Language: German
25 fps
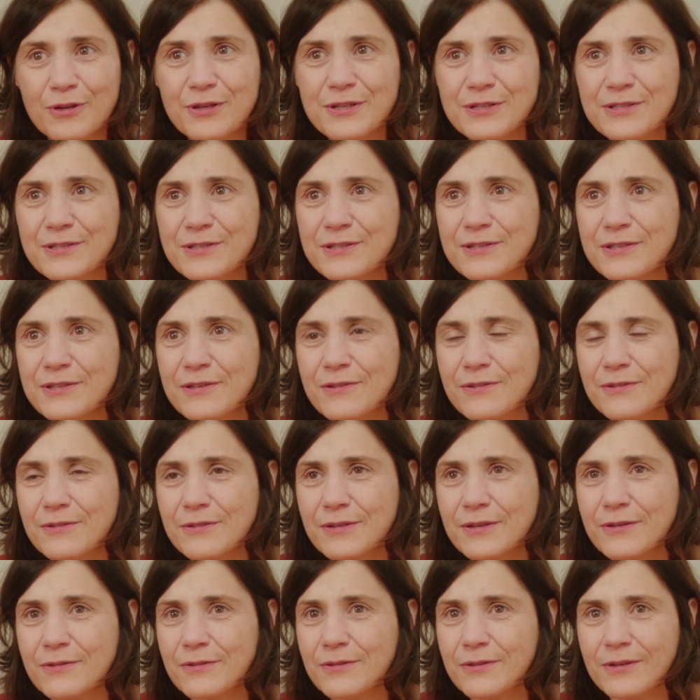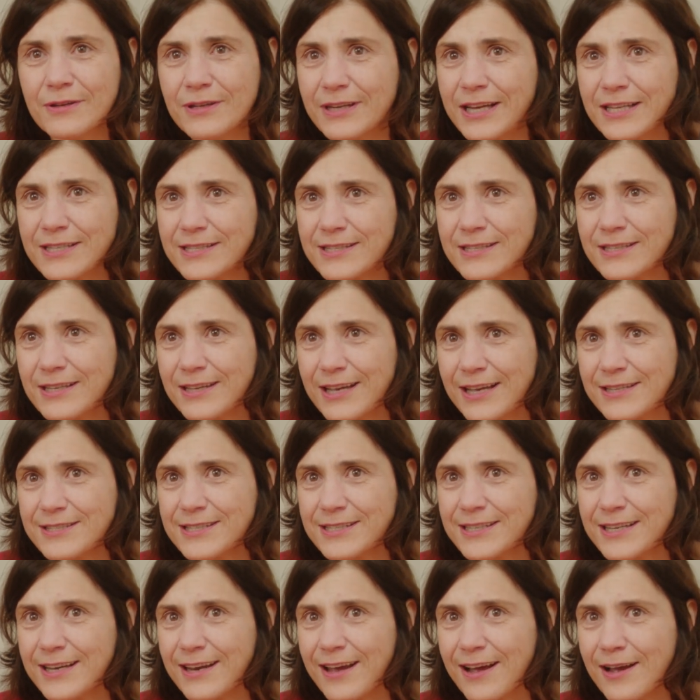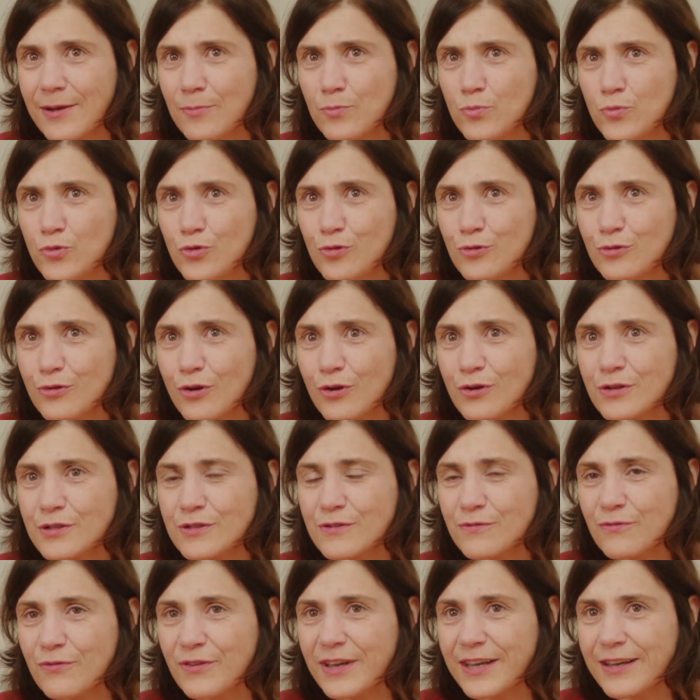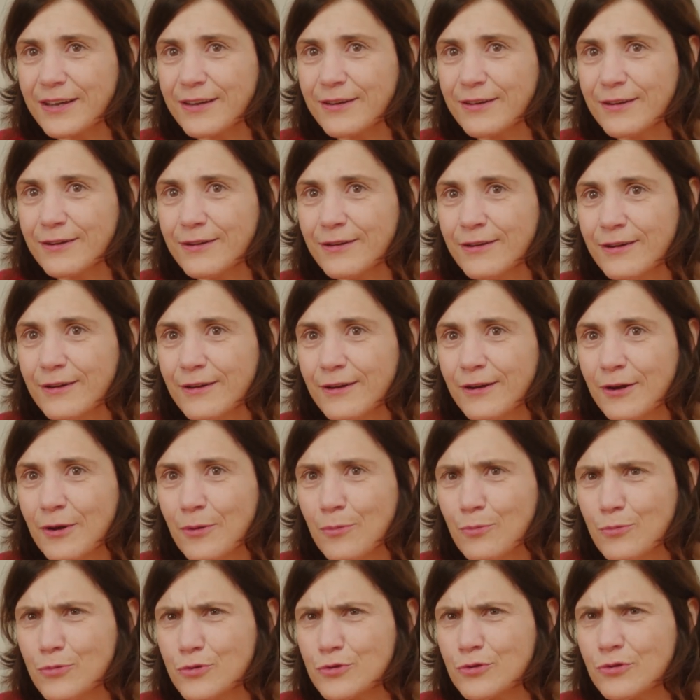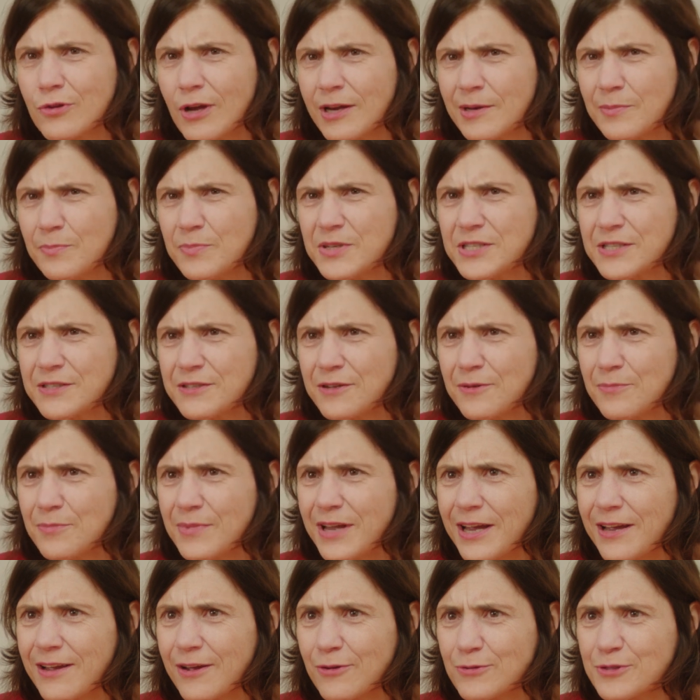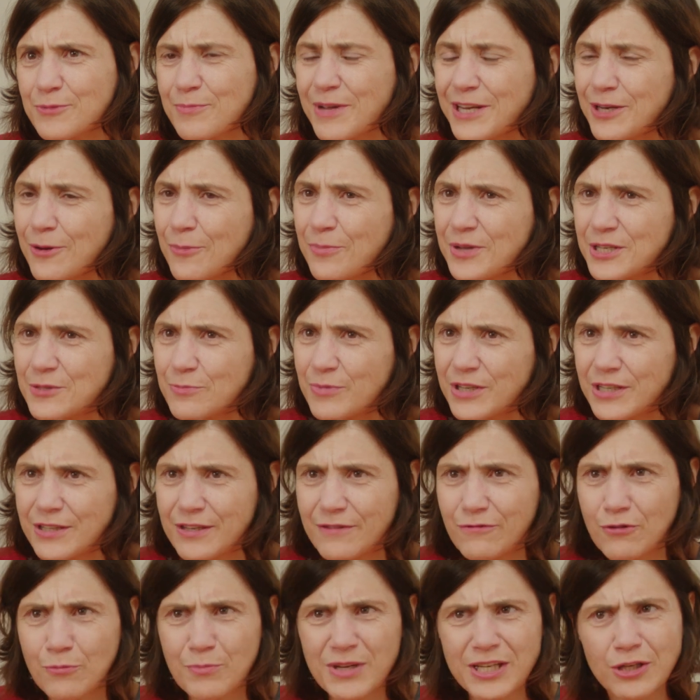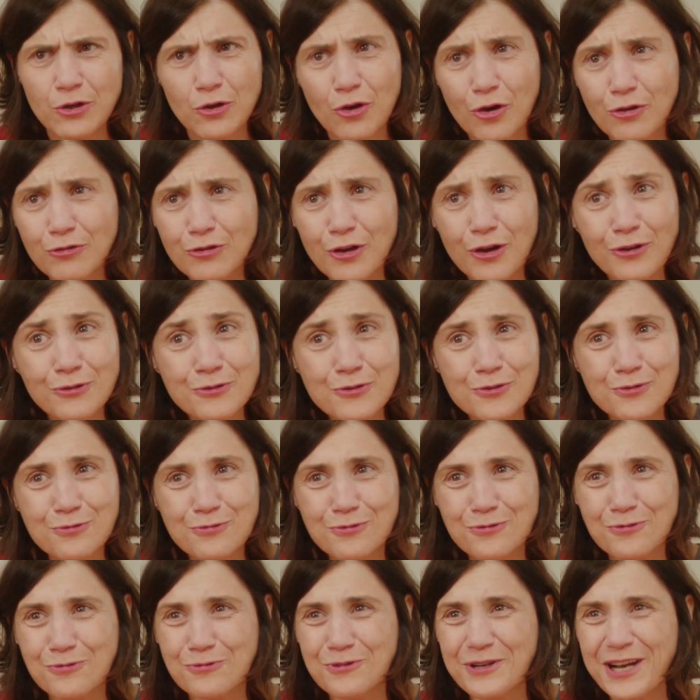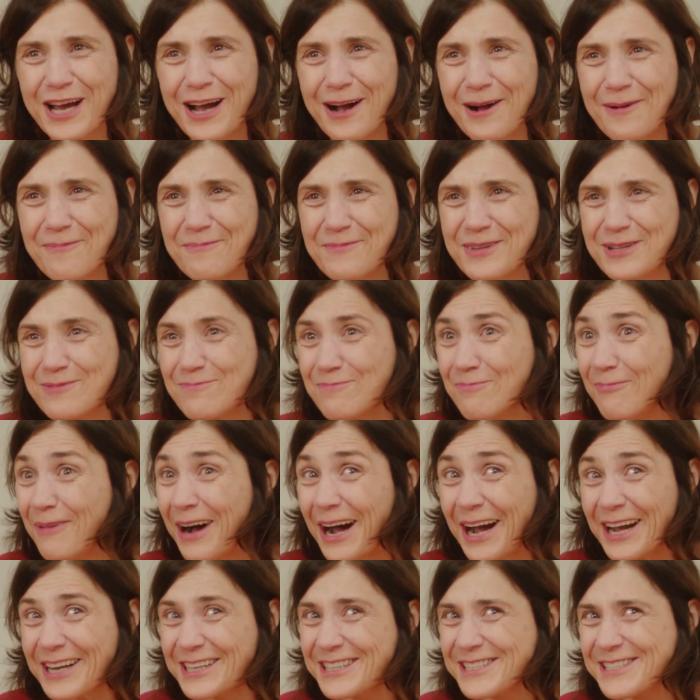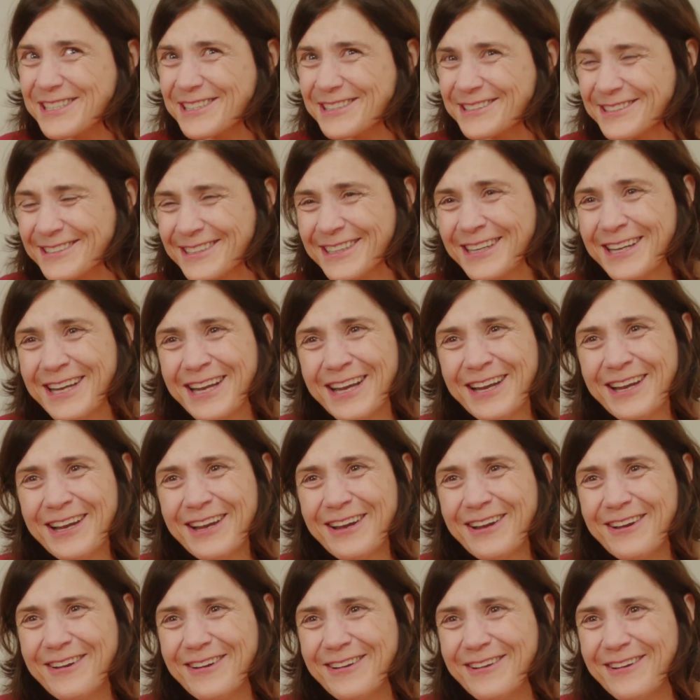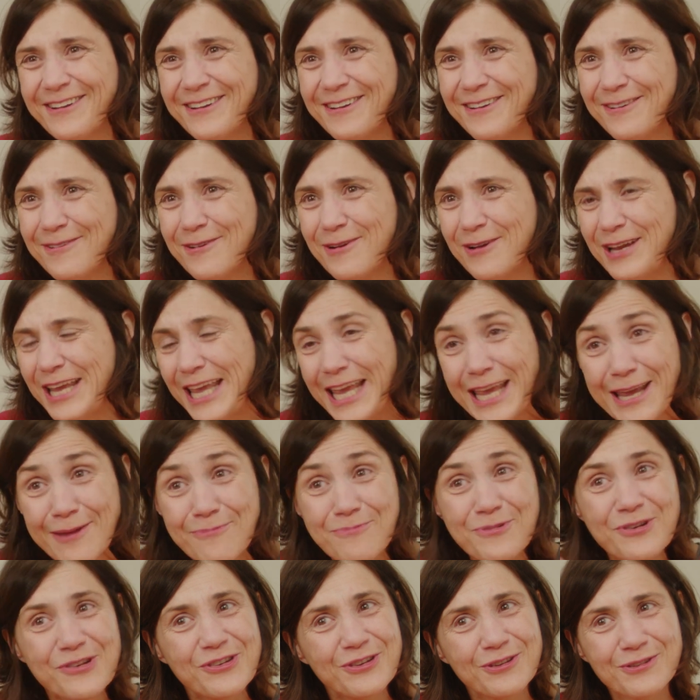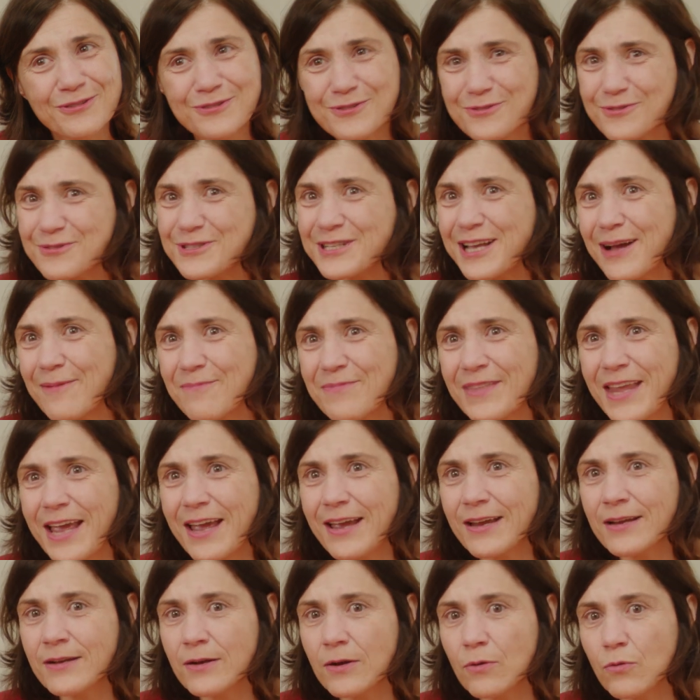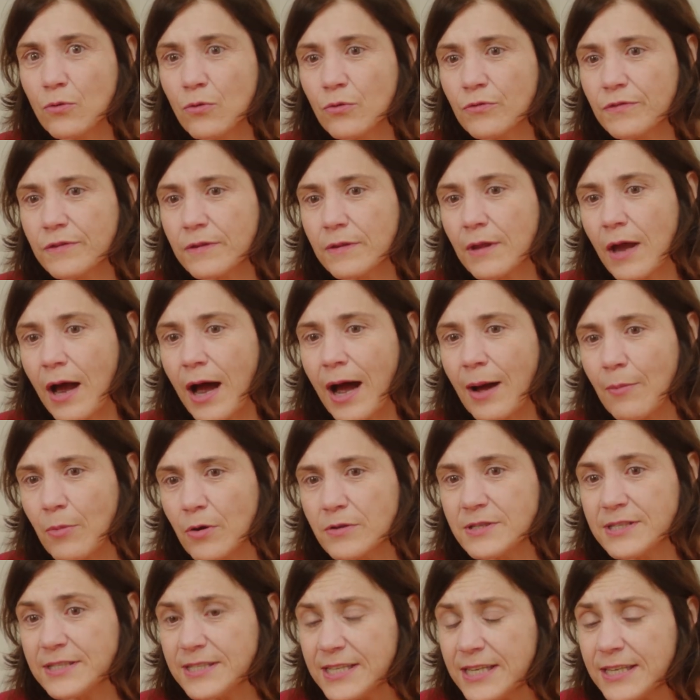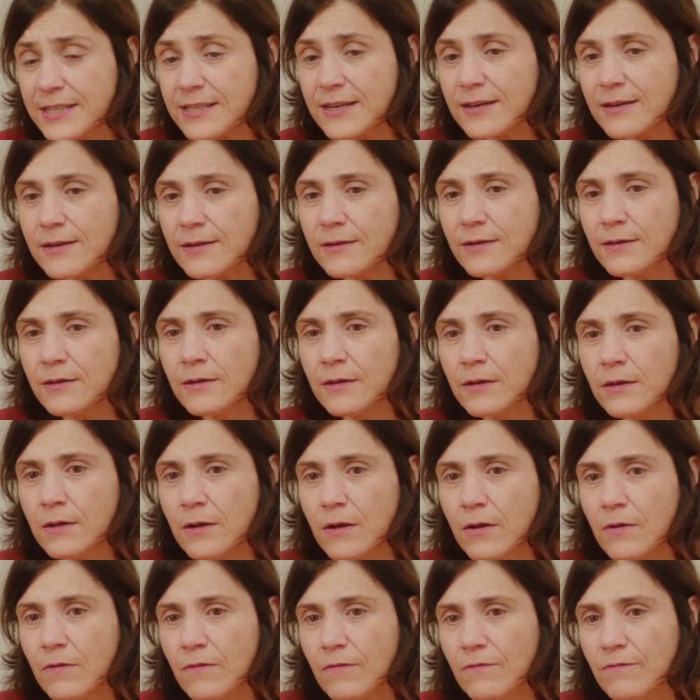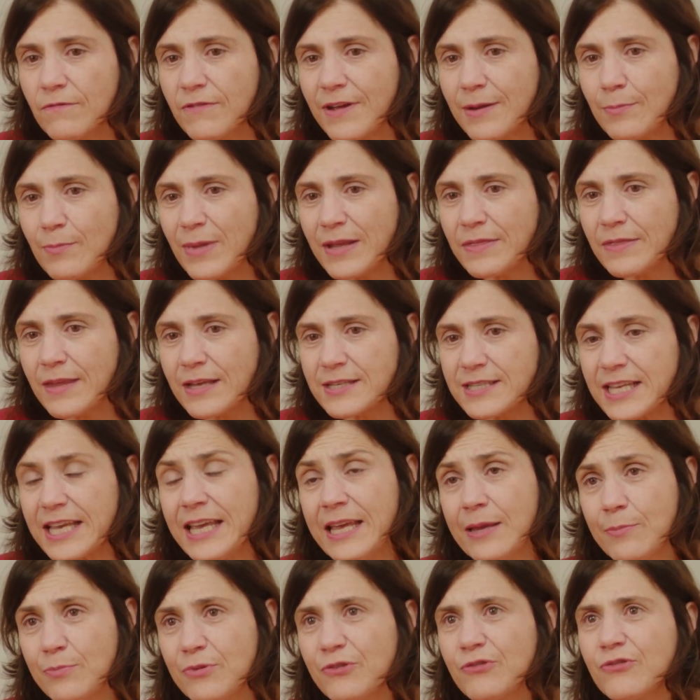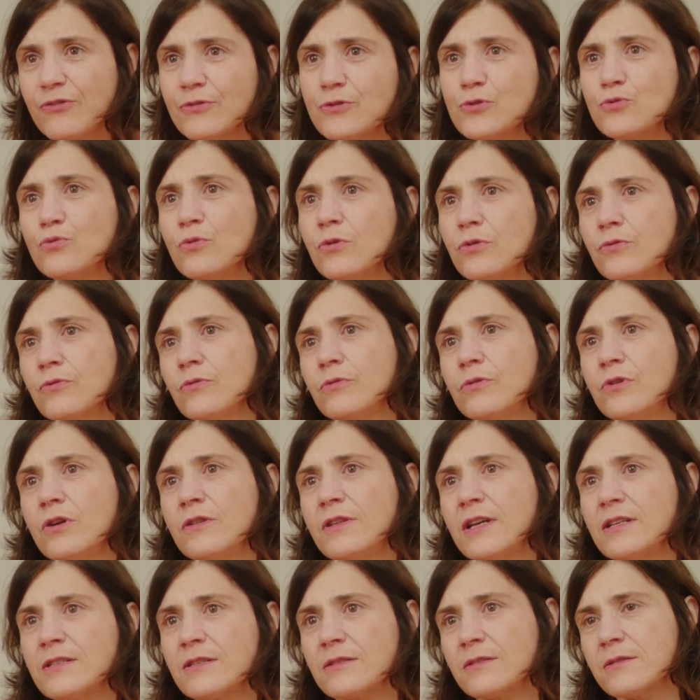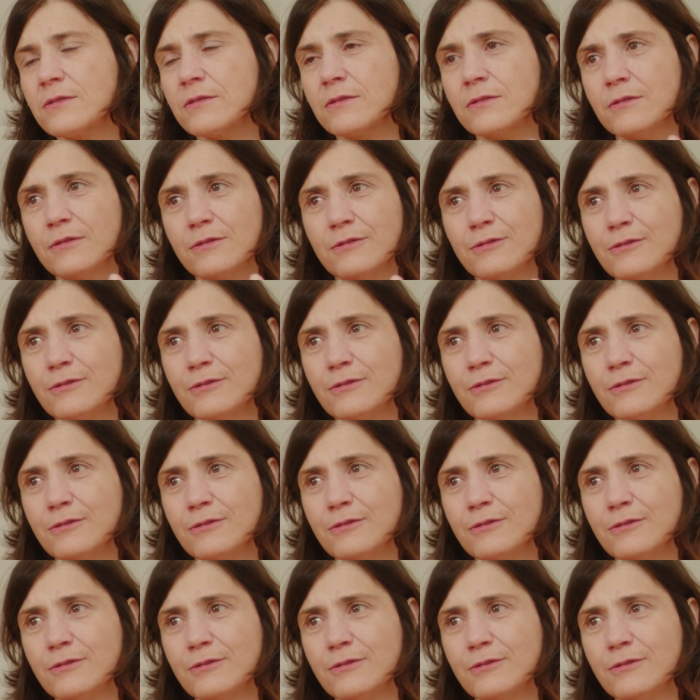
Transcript: ist äh, ganz, ganz klar, Mythos wäre, müsste ein bisschen mehr aus meiner Perspektive mit Göttern zu tun haben, mit magischen, äh, epischen Zusammenhängen. Und, aber sicher, wenn man das Epische sucht oder das äh,